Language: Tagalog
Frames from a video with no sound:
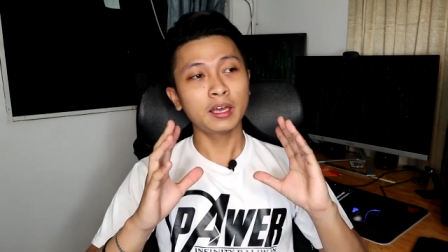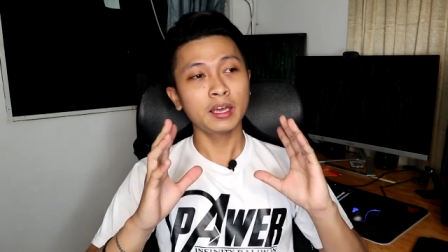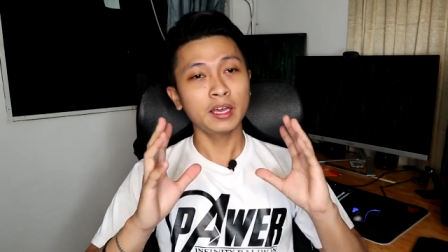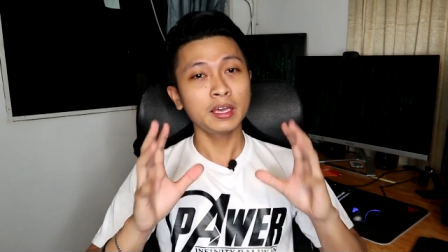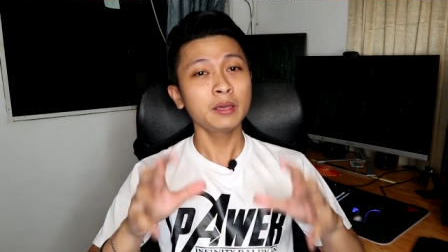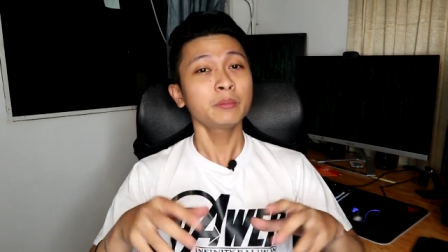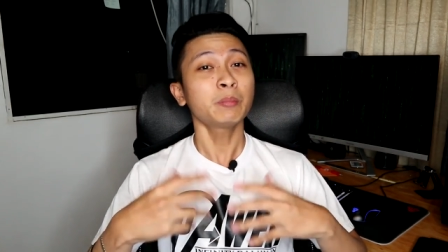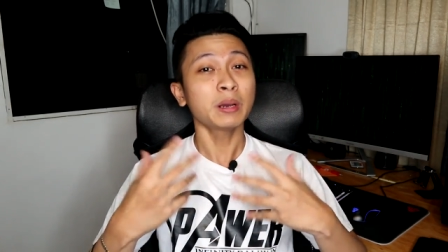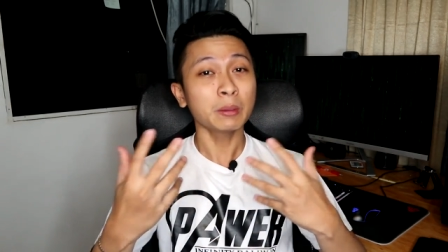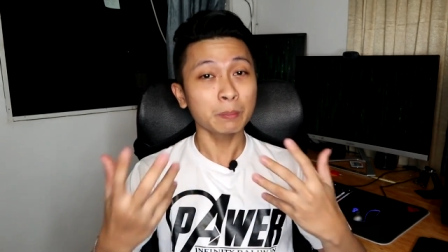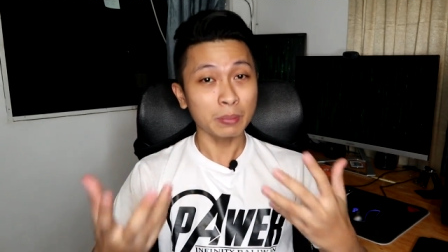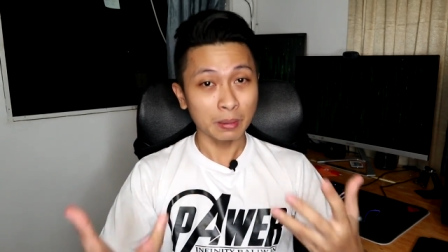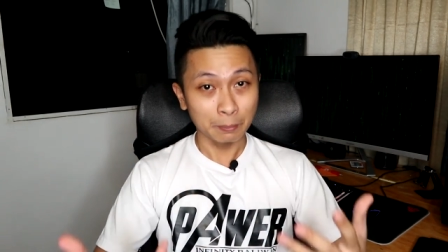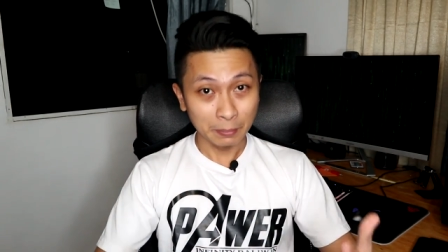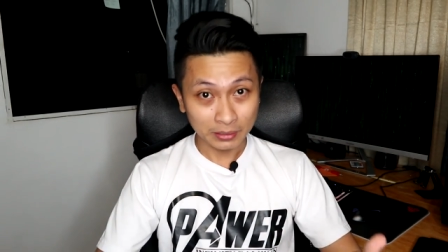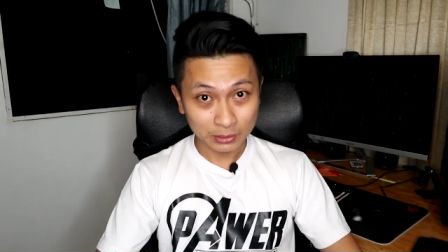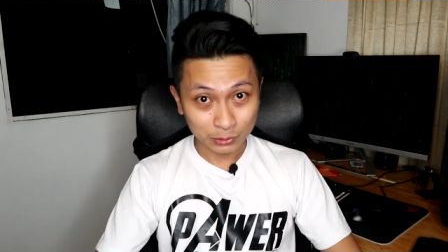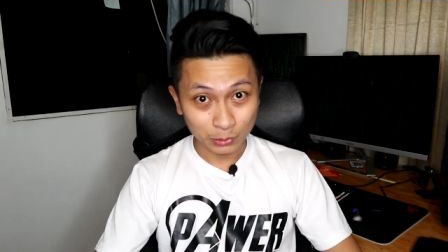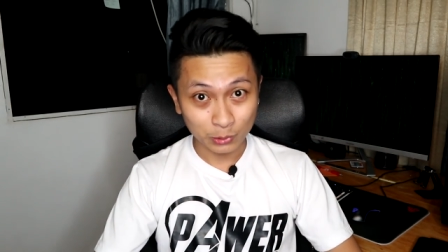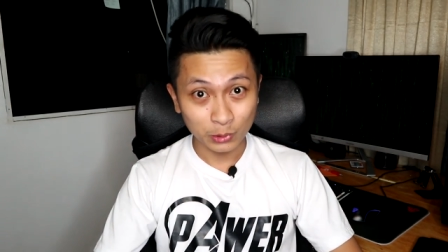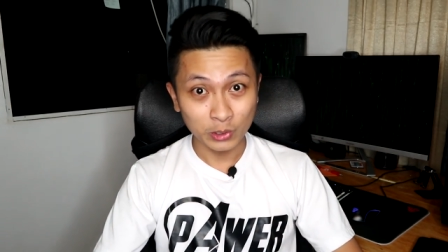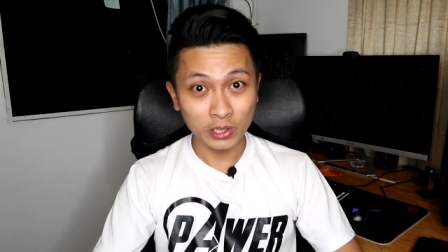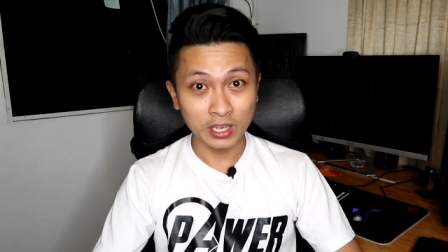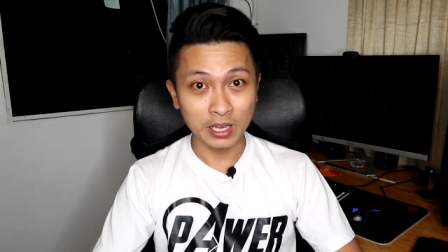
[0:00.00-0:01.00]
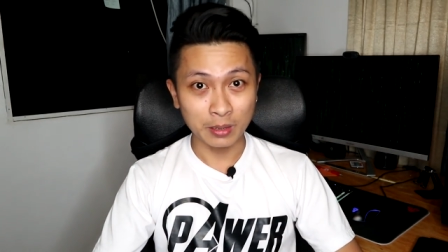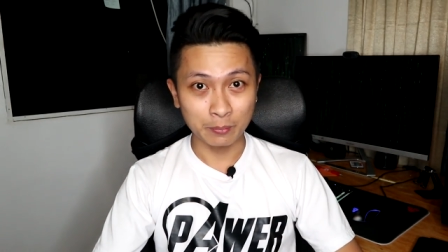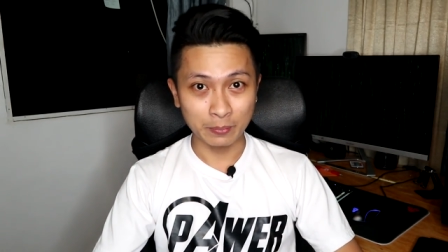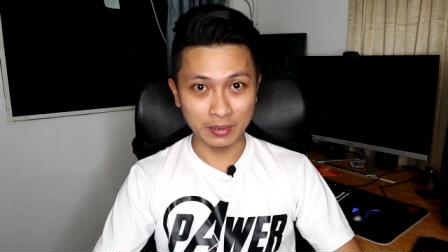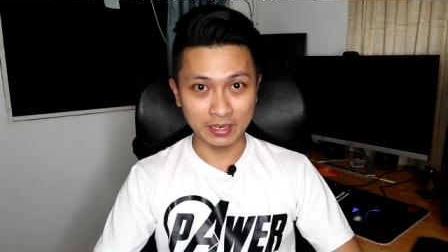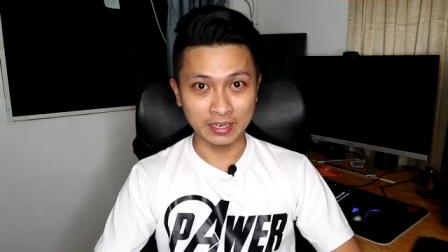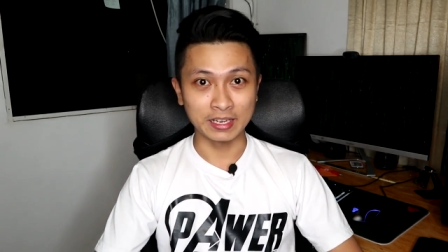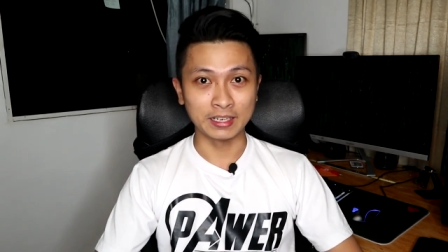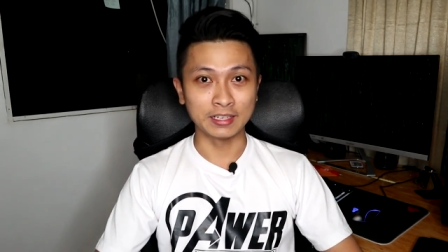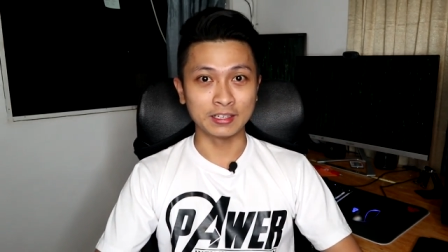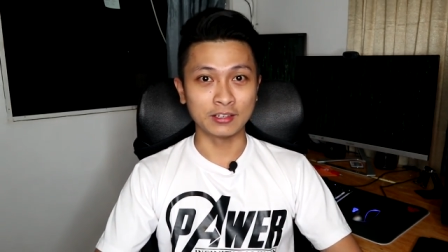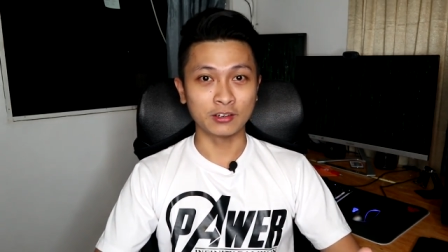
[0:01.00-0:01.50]
ay eh, pagpapatuloy ka
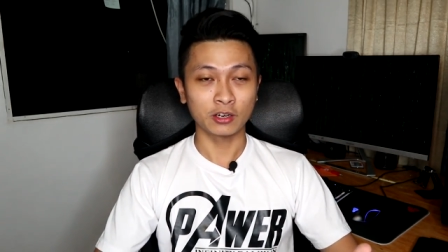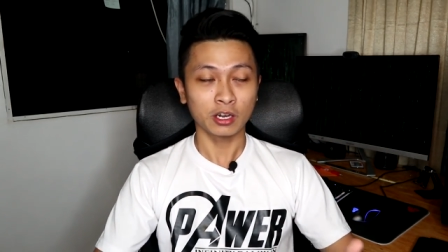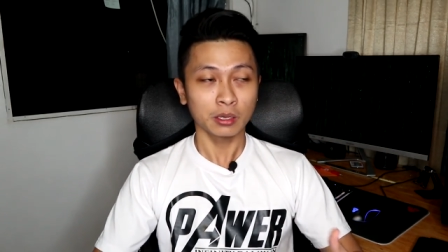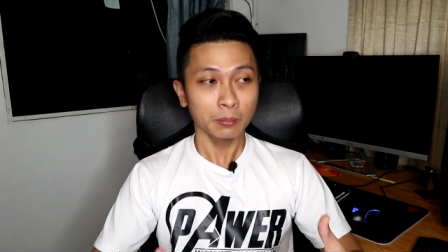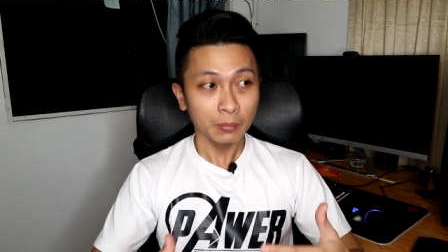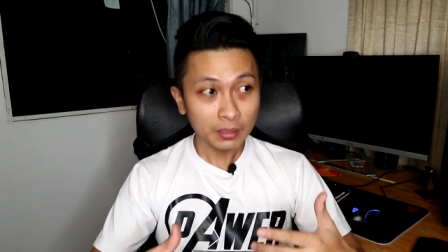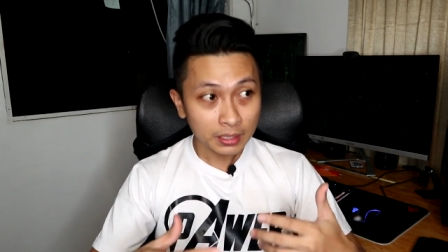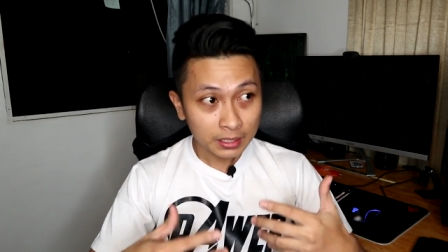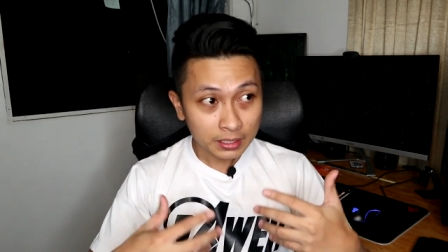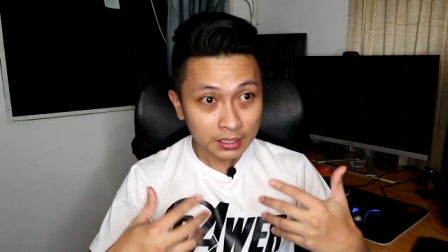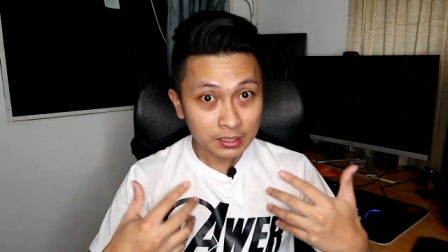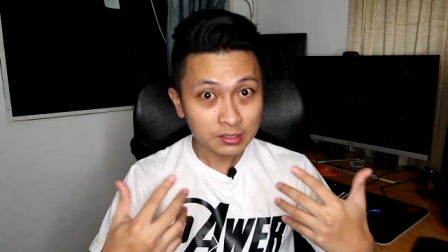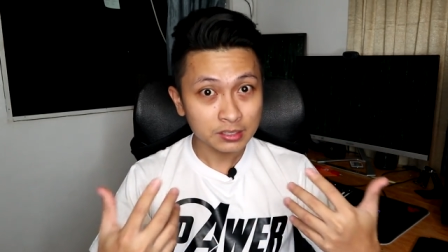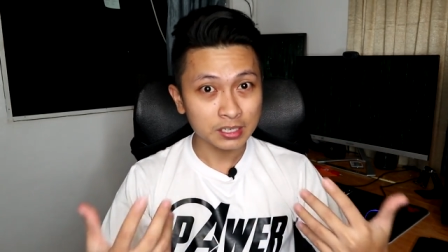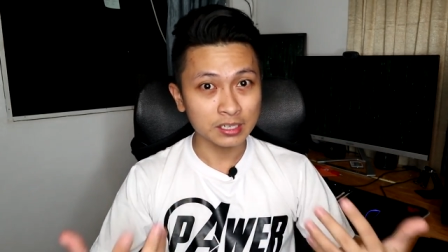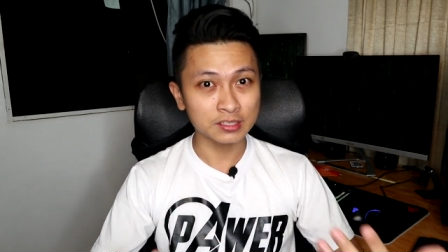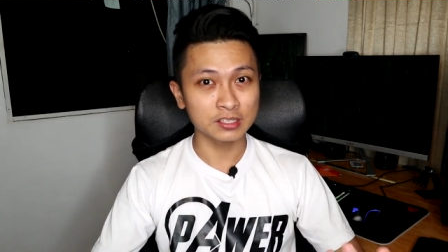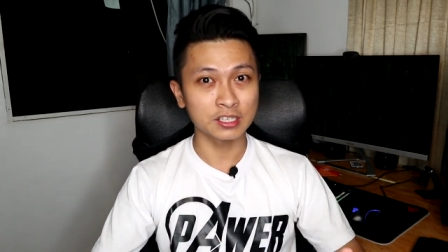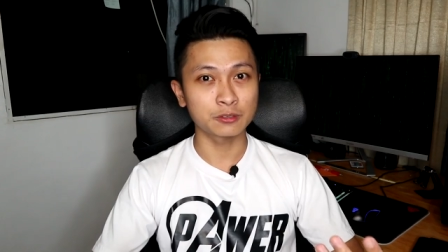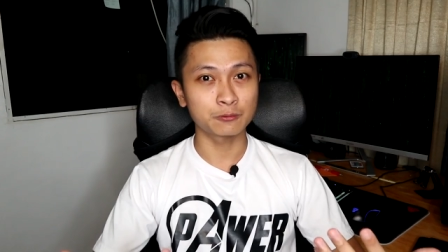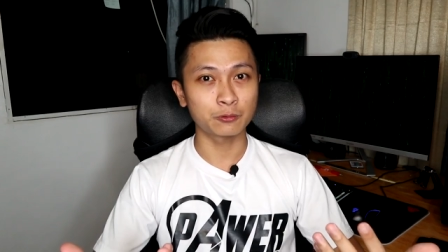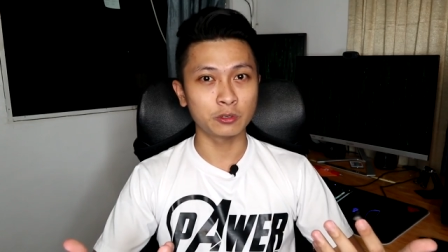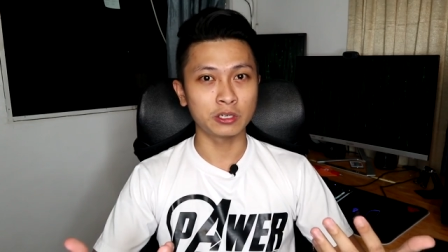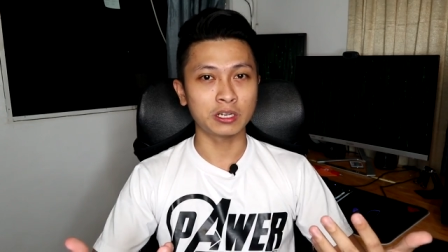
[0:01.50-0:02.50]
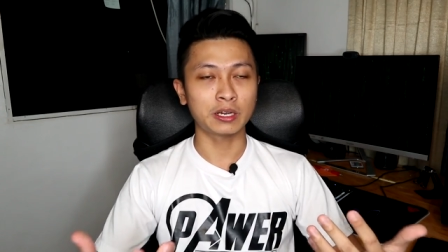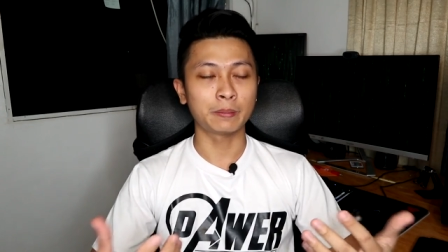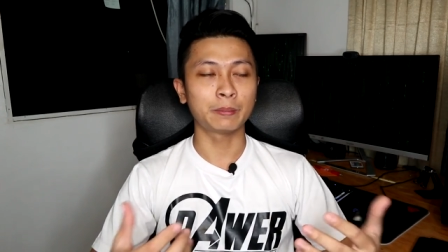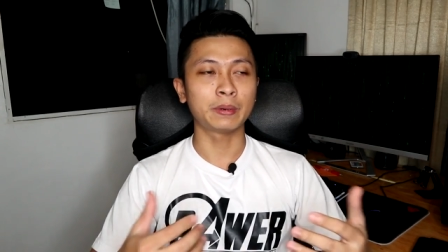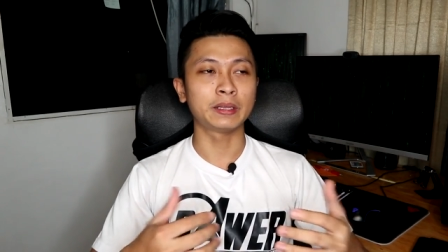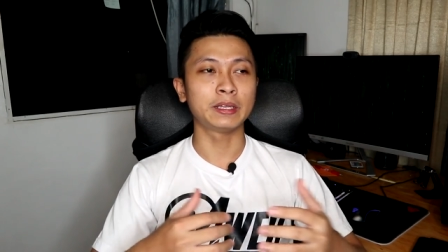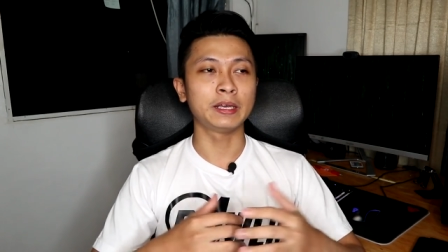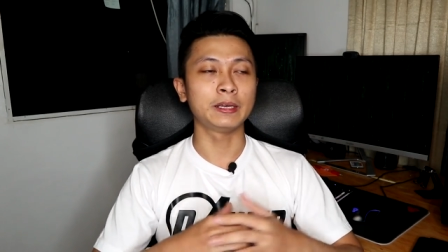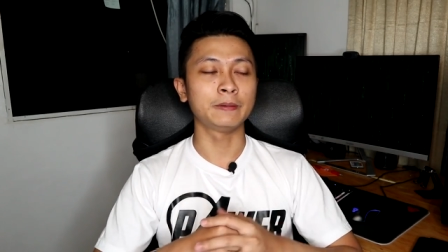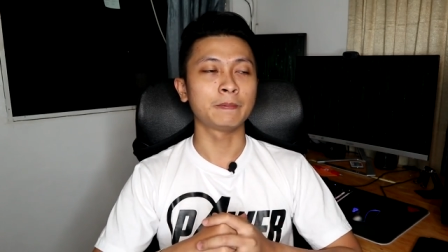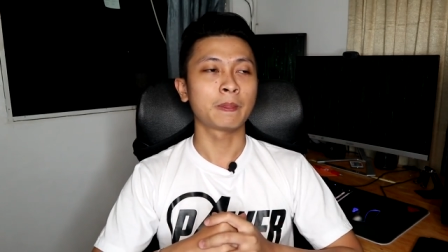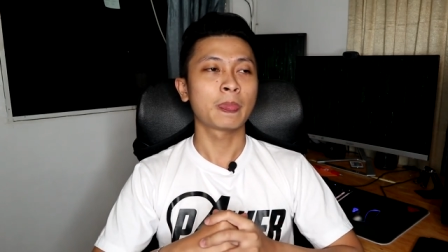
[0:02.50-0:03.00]
pa din. Okay? Magiging successful ka
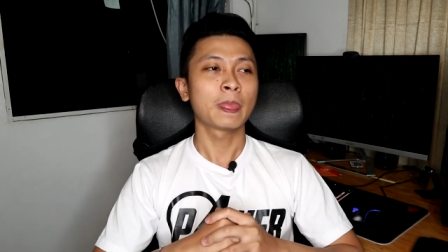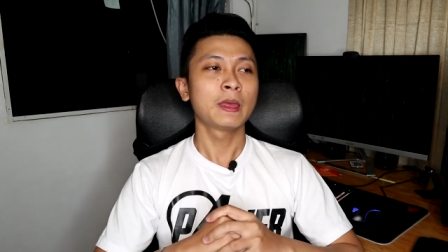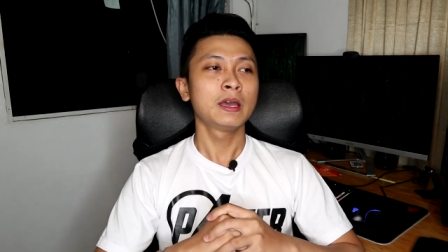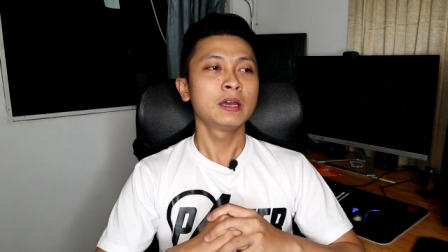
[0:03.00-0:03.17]
pa din.